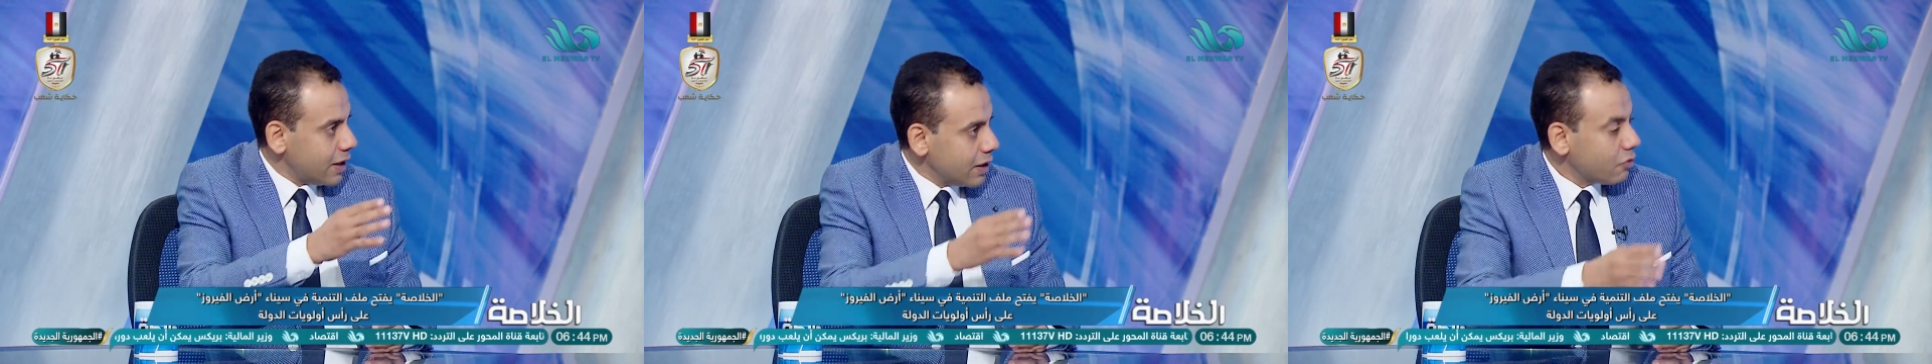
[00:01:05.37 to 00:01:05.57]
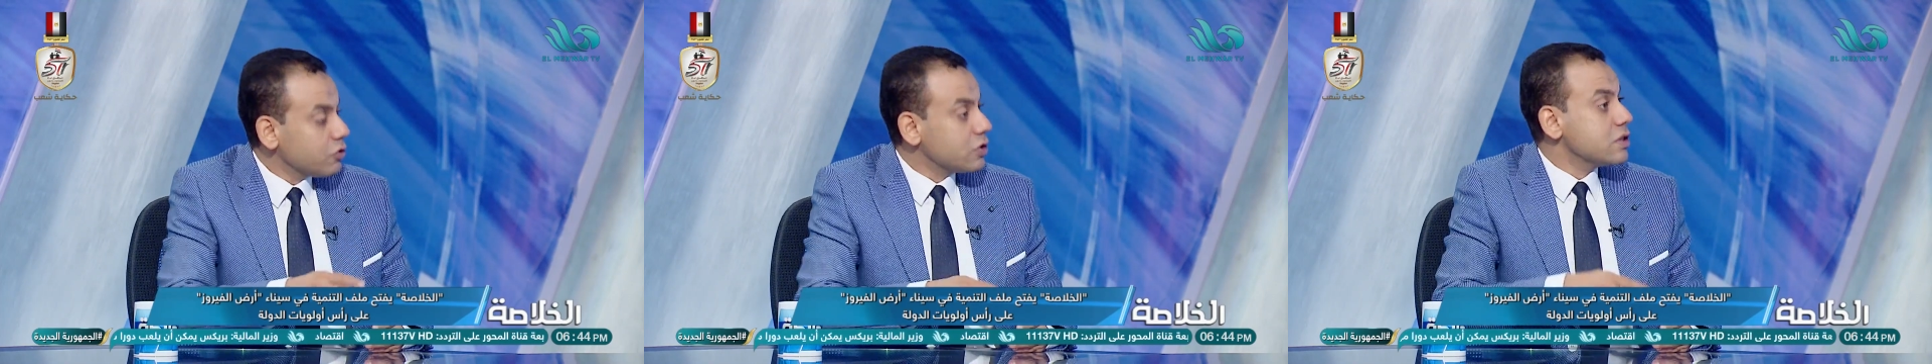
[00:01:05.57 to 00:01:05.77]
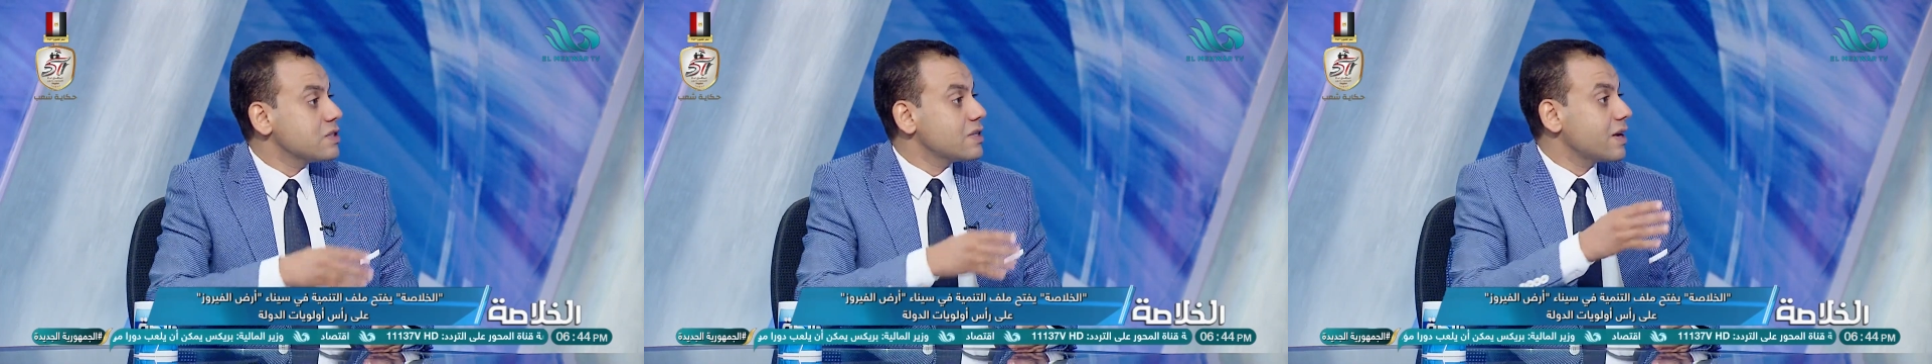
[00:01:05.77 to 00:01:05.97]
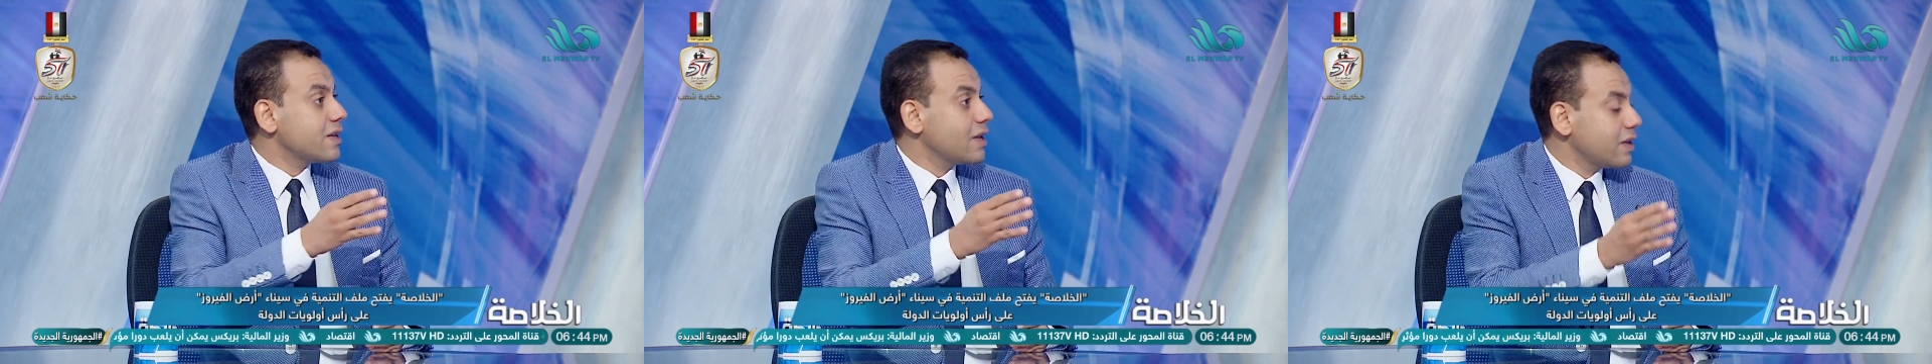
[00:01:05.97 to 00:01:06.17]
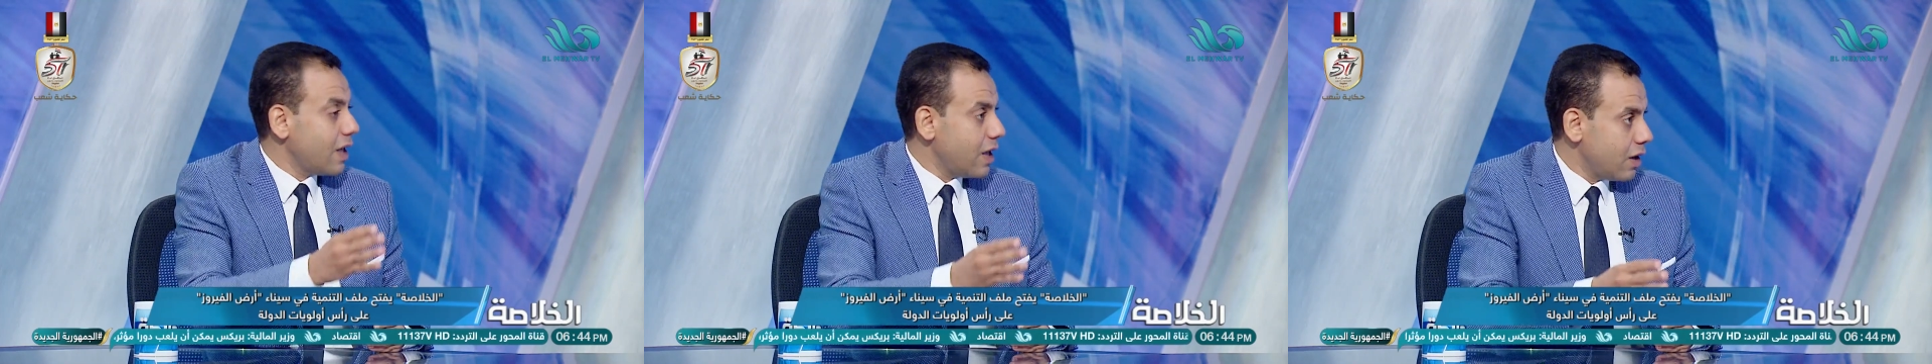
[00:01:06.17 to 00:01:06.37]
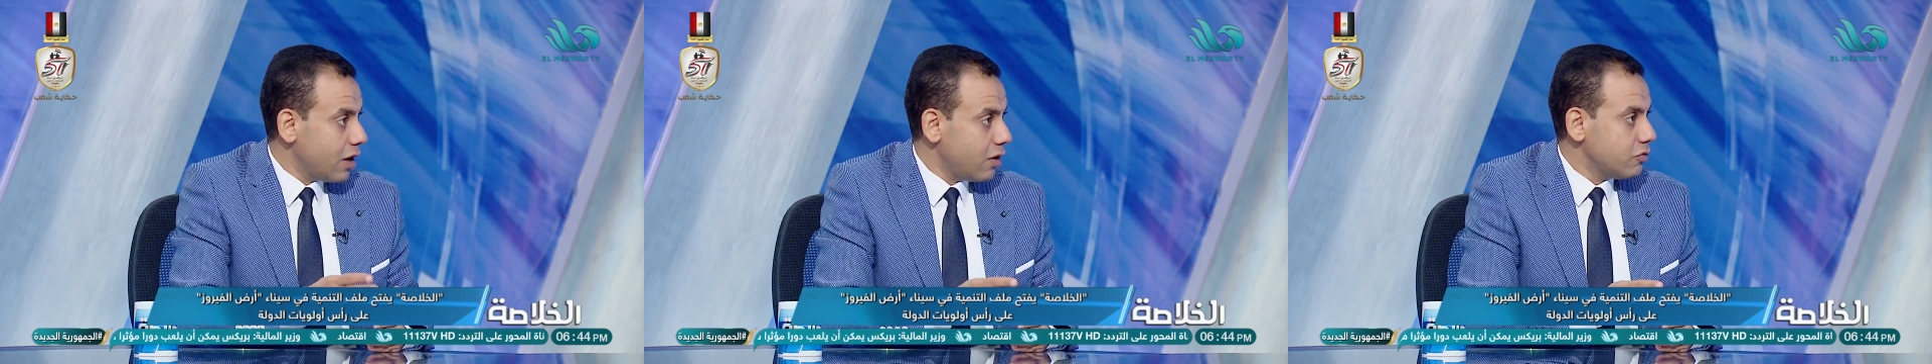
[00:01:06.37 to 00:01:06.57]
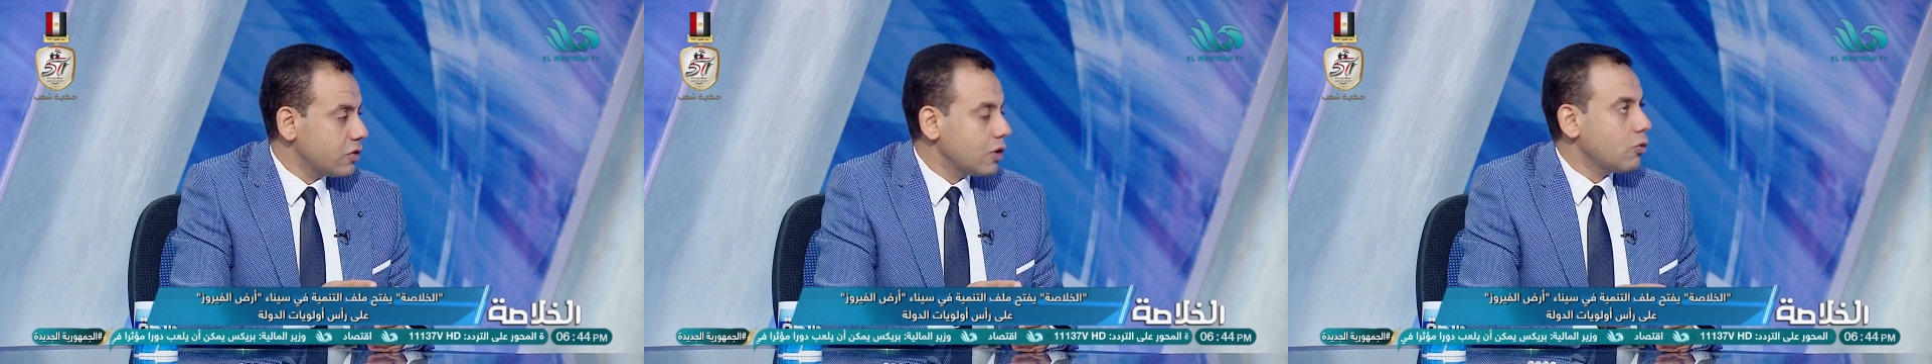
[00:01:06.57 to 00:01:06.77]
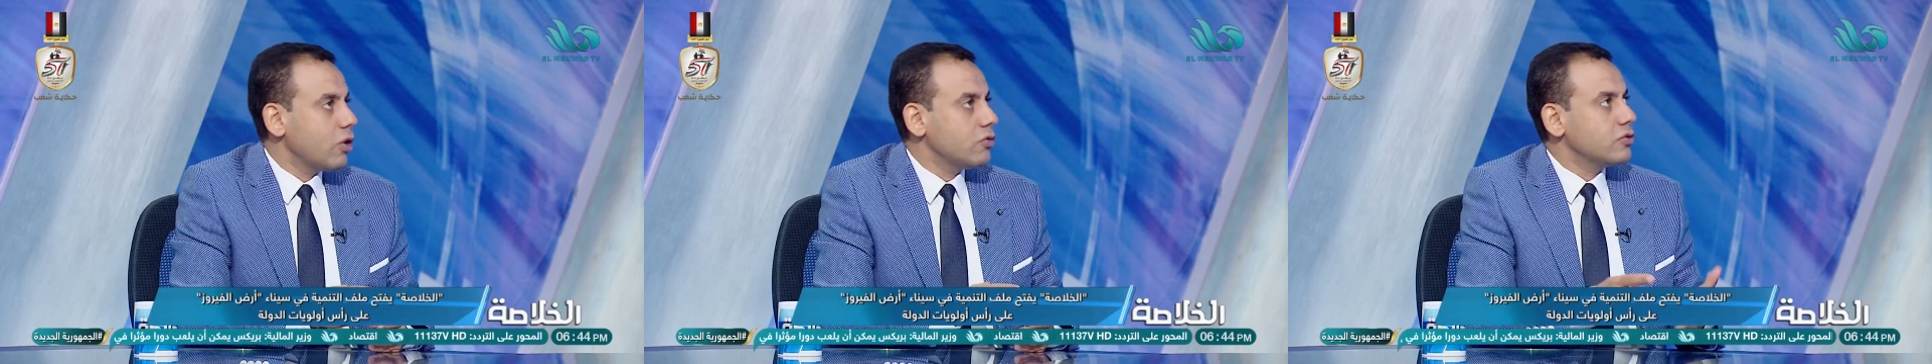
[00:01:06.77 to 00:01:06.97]
احنا في انتظار نتائج
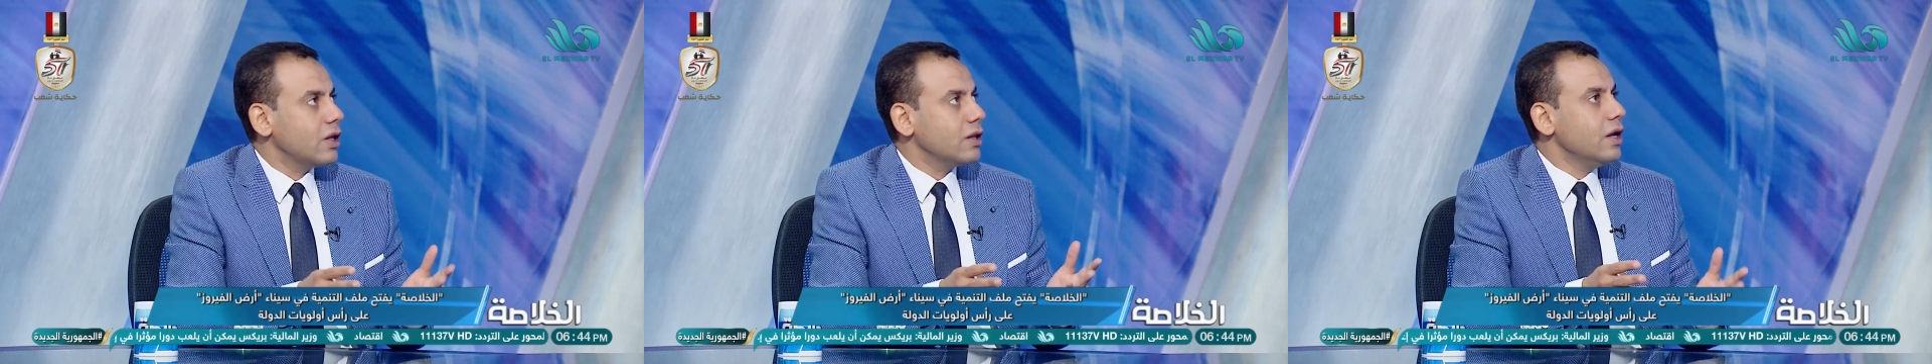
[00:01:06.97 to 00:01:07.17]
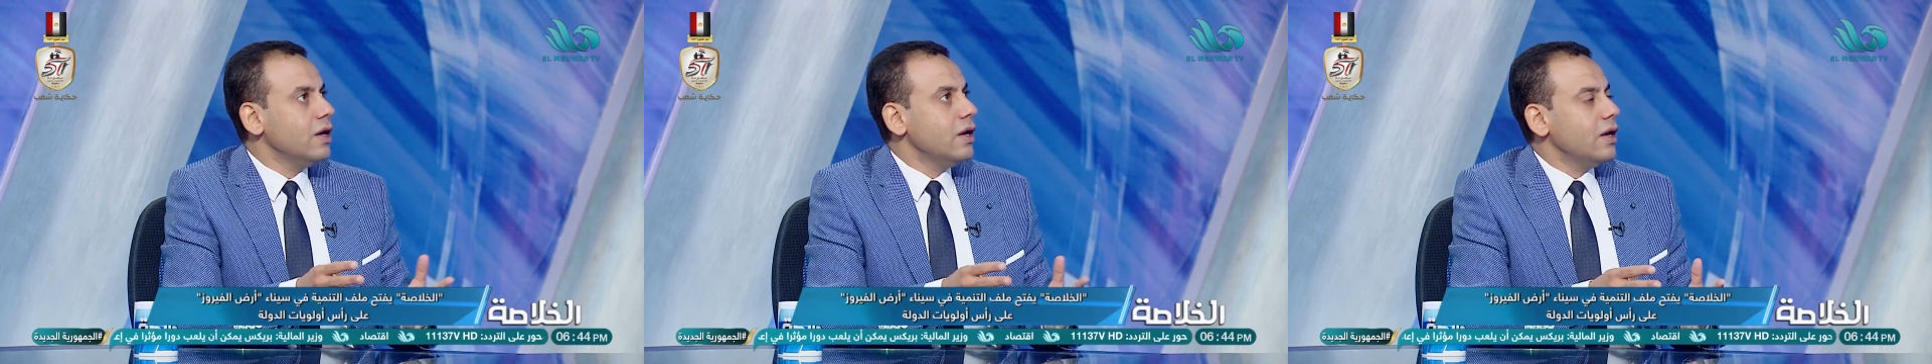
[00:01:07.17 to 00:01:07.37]
افضل وافضل